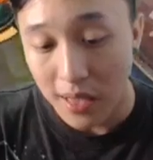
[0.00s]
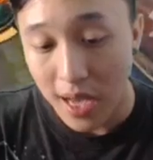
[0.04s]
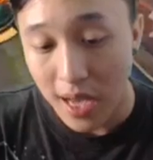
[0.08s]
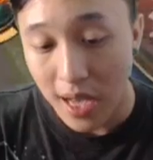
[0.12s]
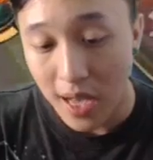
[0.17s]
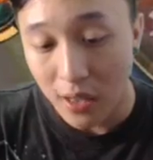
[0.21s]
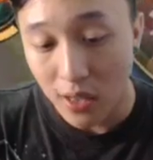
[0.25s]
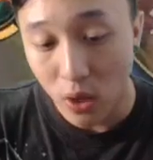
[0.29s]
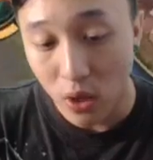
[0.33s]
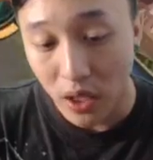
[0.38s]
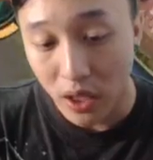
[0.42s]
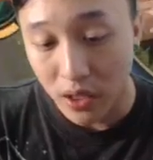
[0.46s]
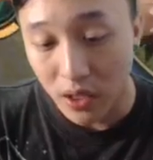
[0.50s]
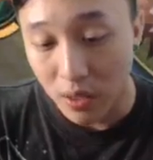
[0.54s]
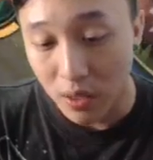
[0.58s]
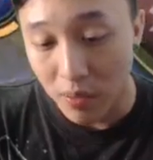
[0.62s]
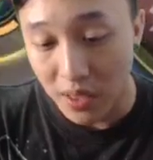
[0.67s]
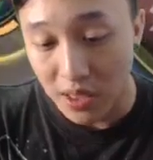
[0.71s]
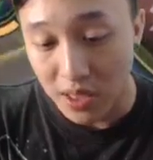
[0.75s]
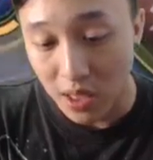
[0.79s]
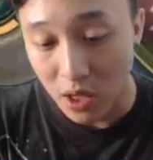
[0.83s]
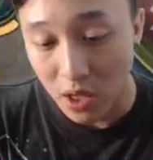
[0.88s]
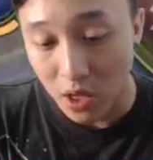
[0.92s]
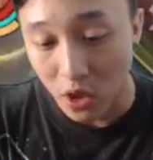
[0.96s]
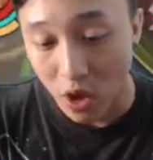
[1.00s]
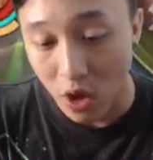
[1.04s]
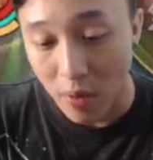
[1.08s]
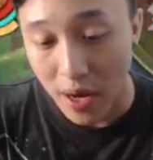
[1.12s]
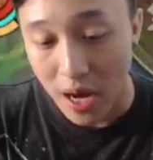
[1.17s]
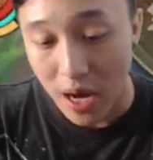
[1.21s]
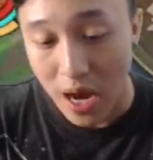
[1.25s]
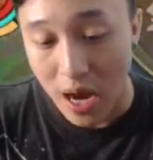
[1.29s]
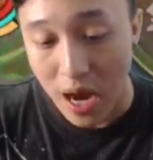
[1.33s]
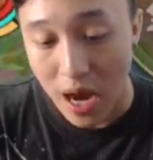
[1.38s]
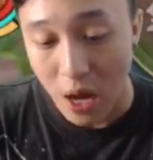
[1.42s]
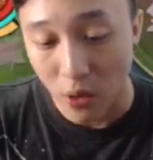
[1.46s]
tahan gue liat damage ke
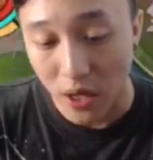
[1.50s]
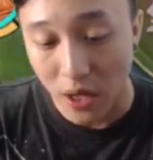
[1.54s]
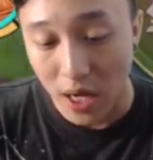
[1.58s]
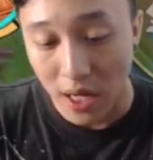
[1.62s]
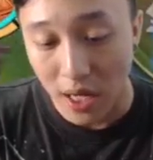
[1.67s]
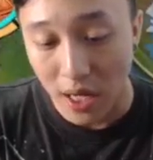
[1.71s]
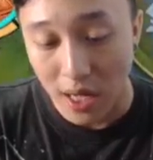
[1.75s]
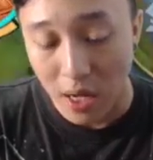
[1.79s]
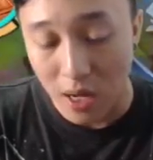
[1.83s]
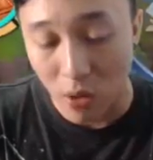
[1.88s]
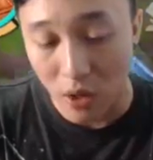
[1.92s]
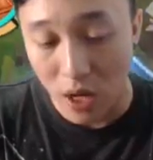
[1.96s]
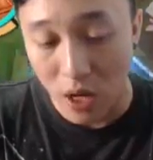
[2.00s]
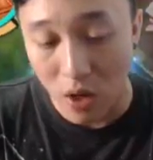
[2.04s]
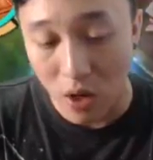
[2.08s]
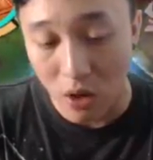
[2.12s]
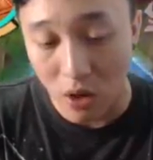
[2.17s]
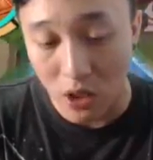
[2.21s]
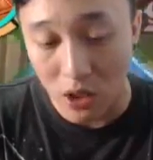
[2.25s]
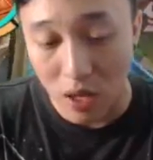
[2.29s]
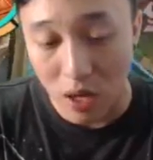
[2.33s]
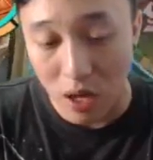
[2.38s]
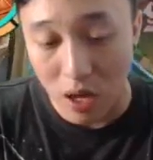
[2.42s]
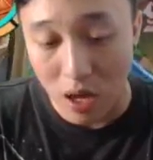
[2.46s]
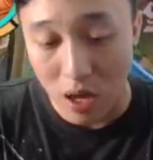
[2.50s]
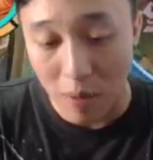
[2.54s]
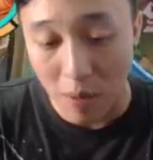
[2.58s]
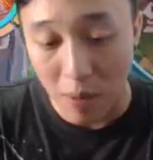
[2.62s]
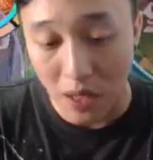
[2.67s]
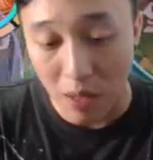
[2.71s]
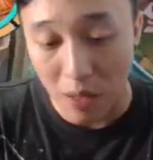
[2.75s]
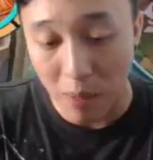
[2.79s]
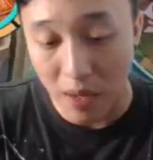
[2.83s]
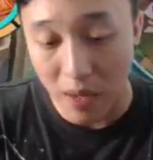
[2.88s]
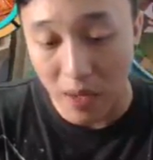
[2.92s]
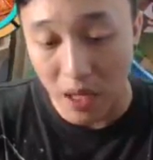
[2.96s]
kelomang. Ah, udahlah Kak Gura nggak usah
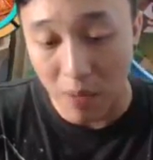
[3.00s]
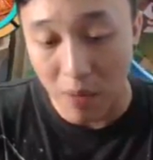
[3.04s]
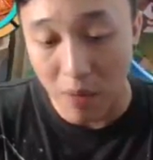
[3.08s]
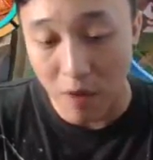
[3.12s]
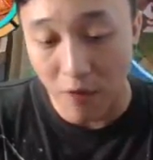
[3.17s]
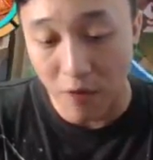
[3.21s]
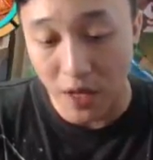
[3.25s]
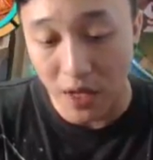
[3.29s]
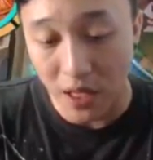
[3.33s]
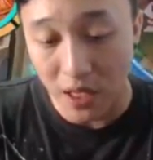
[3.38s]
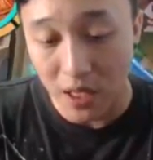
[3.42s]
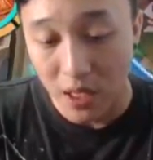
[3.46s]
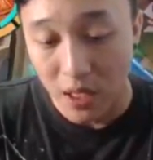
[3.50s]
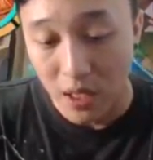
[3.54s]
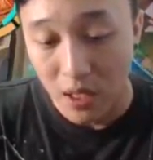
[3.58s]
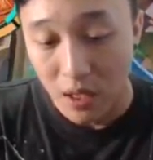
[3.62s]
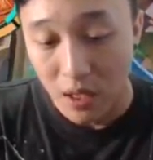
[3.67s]
pakai-pakai buff lagi.